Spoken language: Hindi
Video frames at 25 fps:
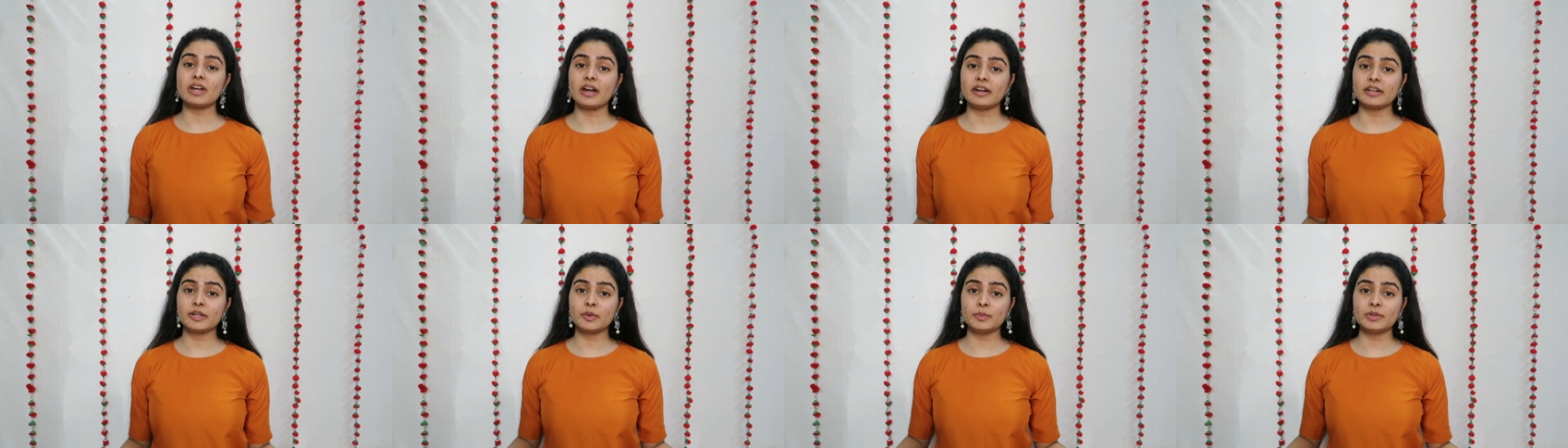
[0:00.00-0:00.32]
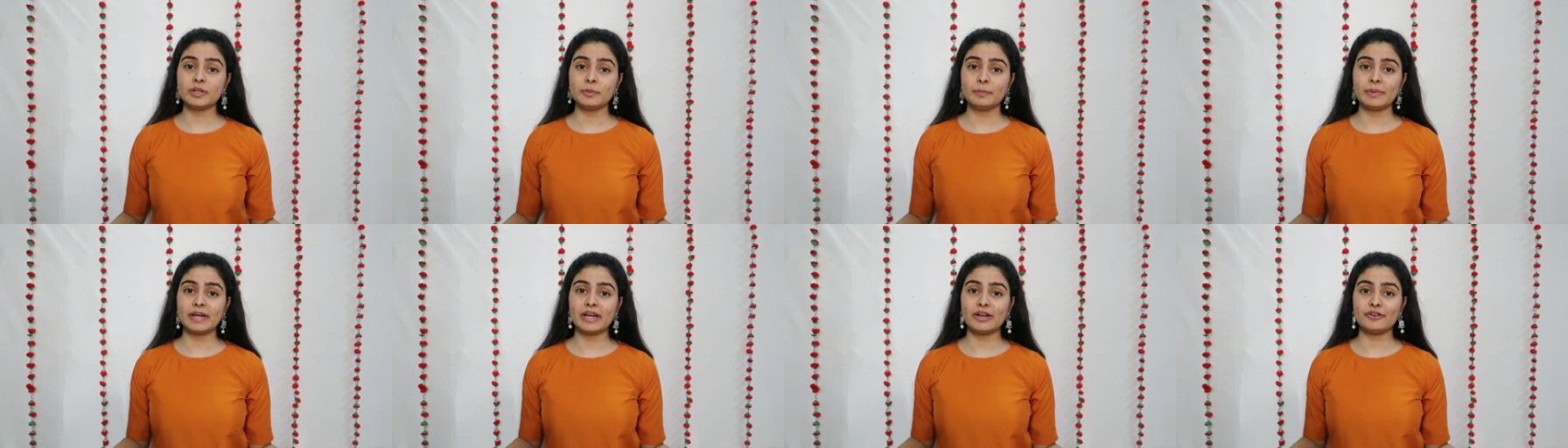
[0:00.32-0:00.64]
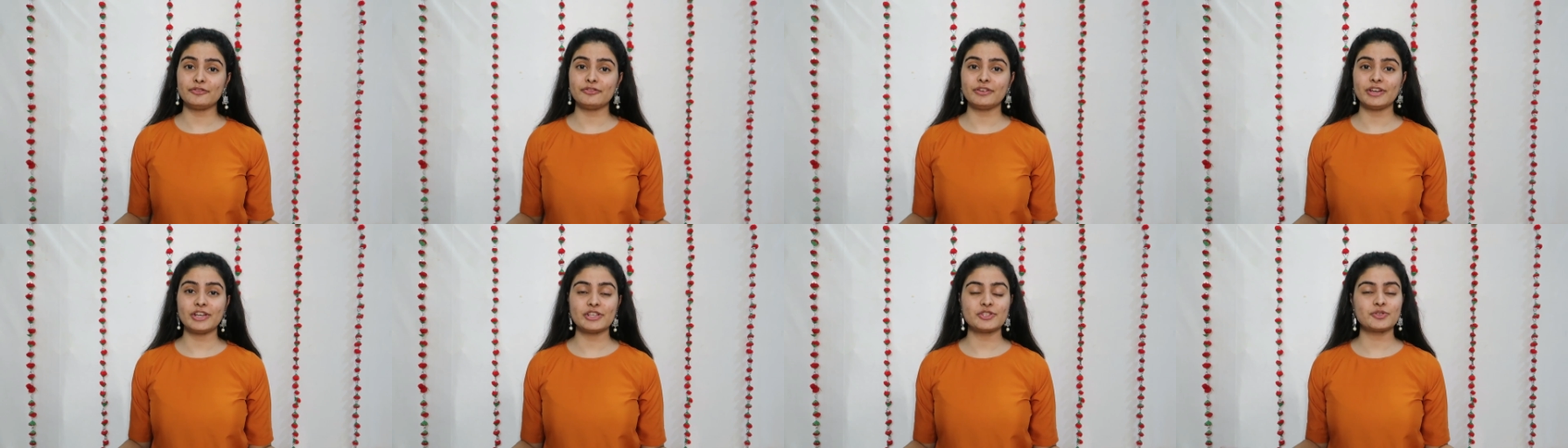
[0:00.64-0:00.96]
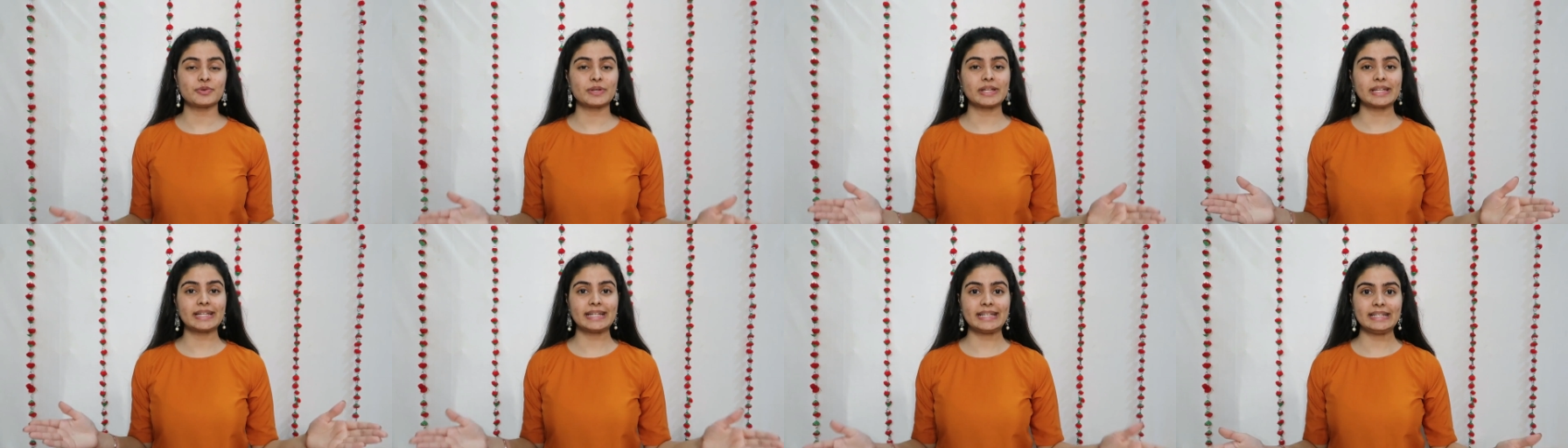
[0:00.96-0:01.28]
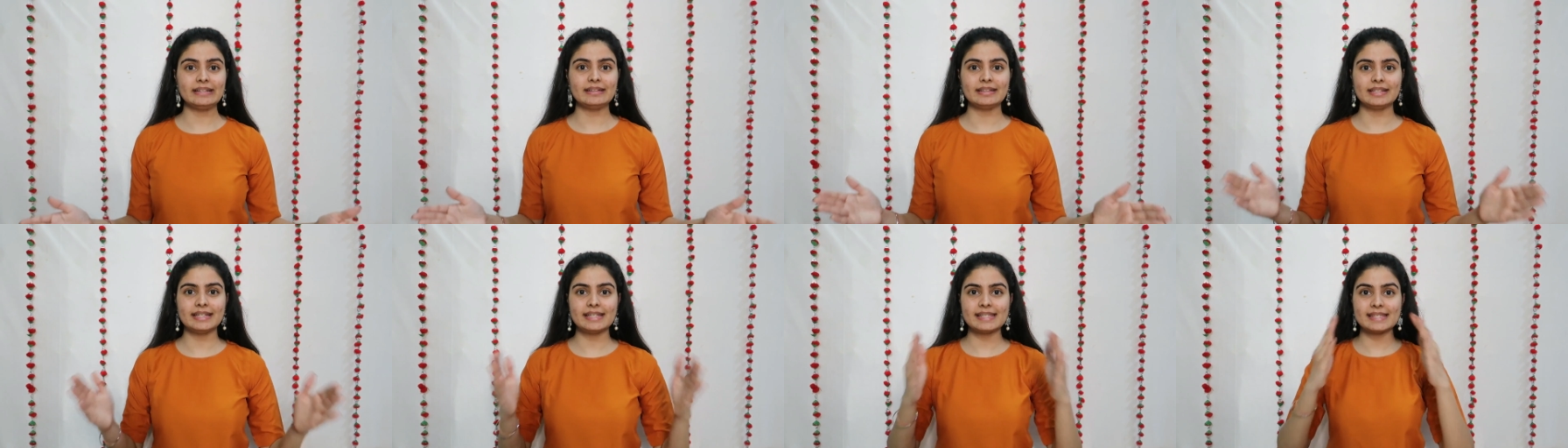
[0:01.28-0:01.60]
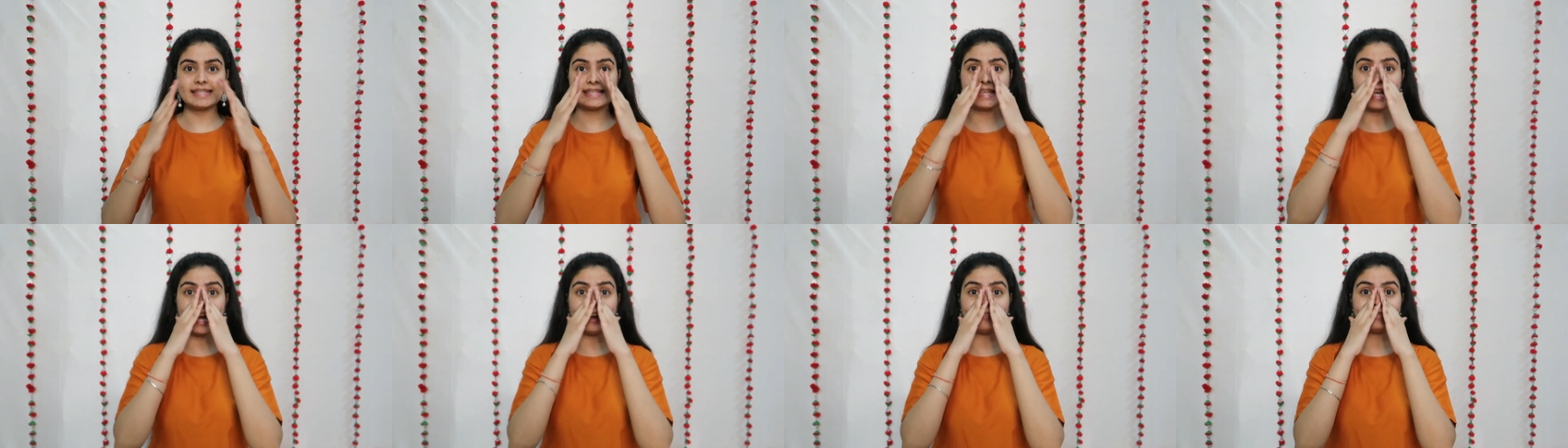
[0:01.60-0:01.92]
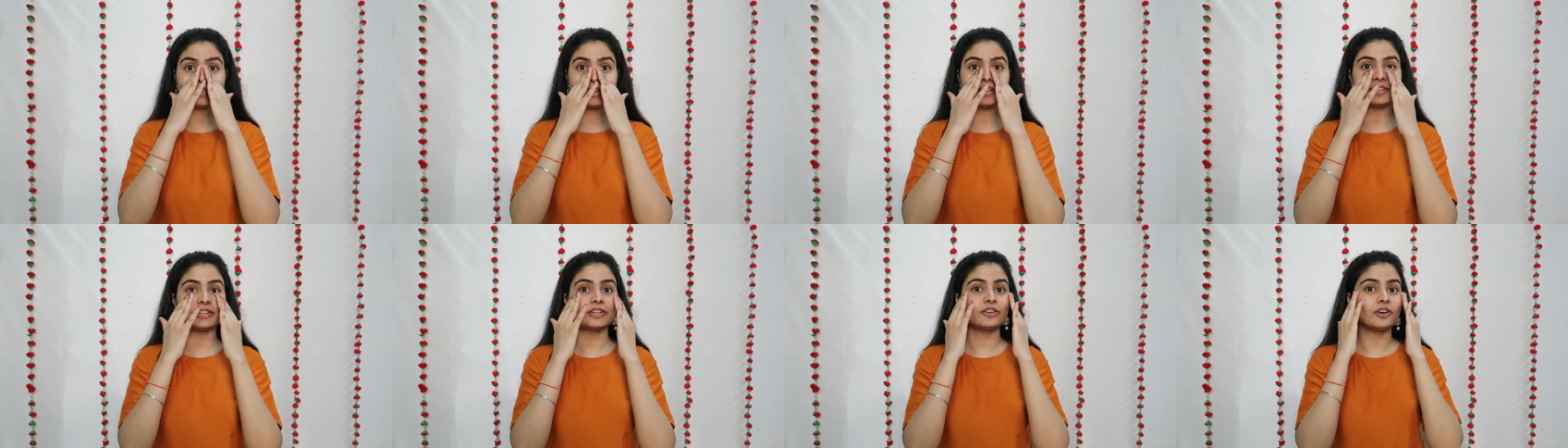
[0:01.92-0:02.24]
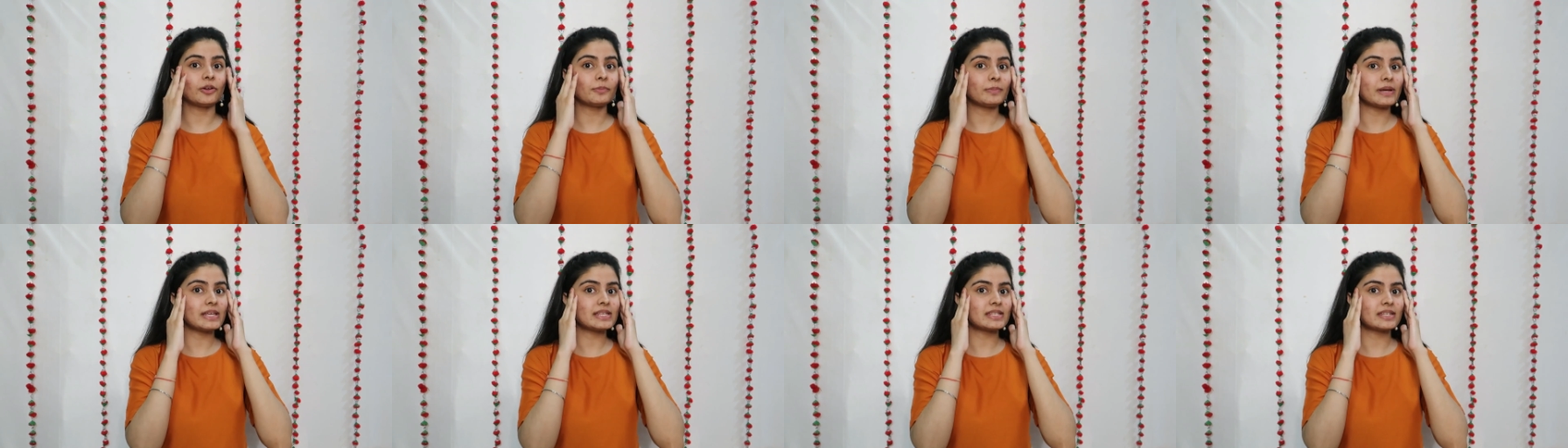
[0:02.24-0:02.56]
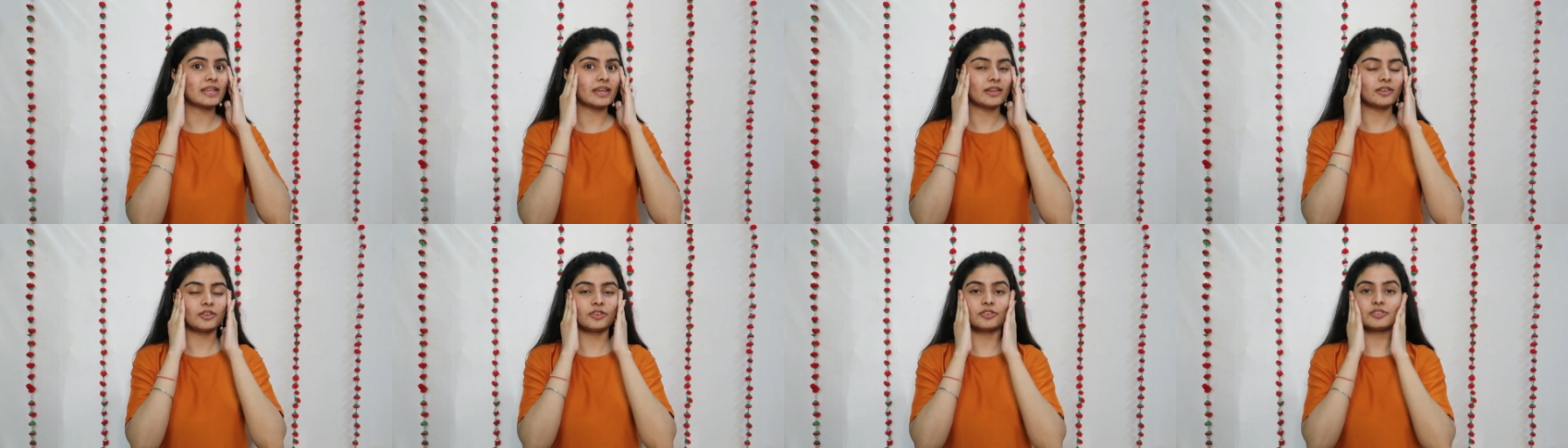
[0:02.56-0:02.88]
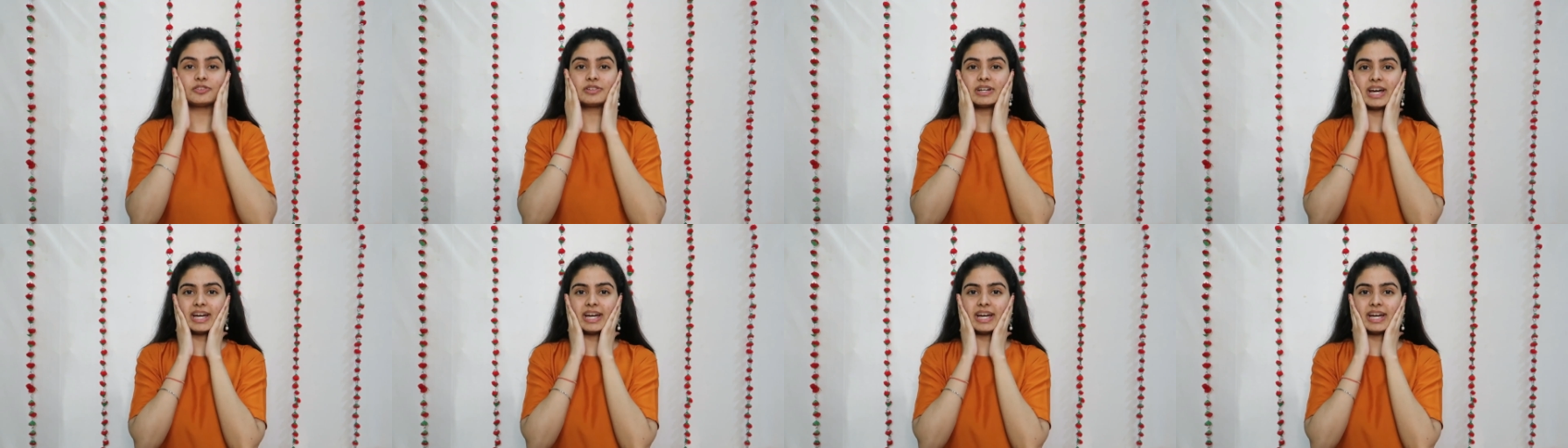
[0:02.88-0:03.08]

स्टार्टिंग में bare face you can clearly see I have nothing on my skin